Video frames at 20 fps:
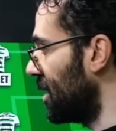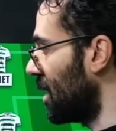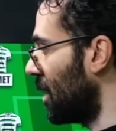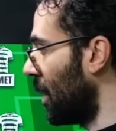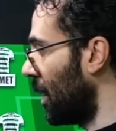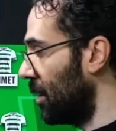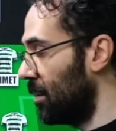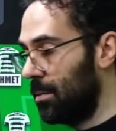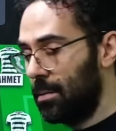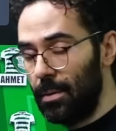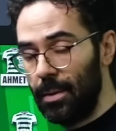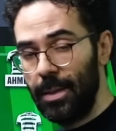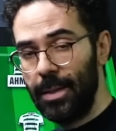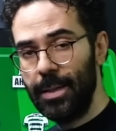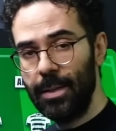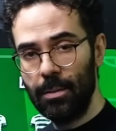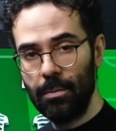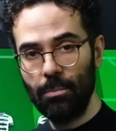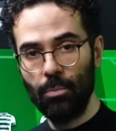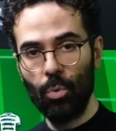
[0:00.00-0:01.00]
zaman
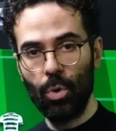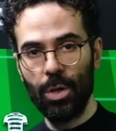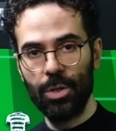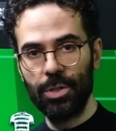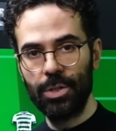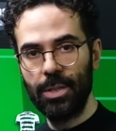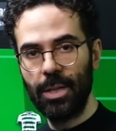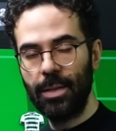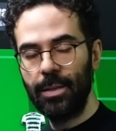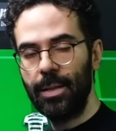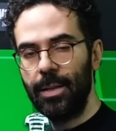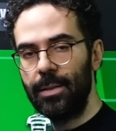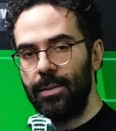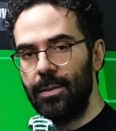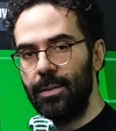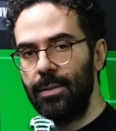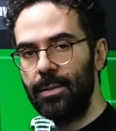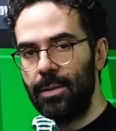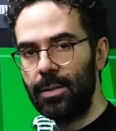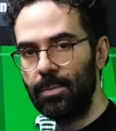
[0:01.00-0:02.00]
ligin bu açıdan
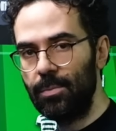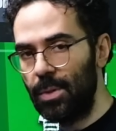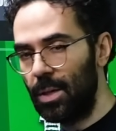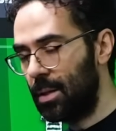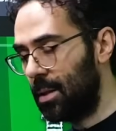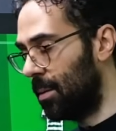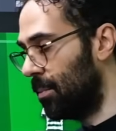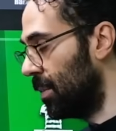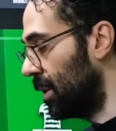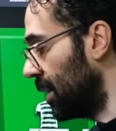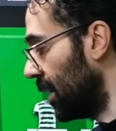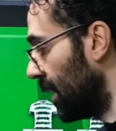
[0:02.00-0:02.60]
etkili takımlardan bir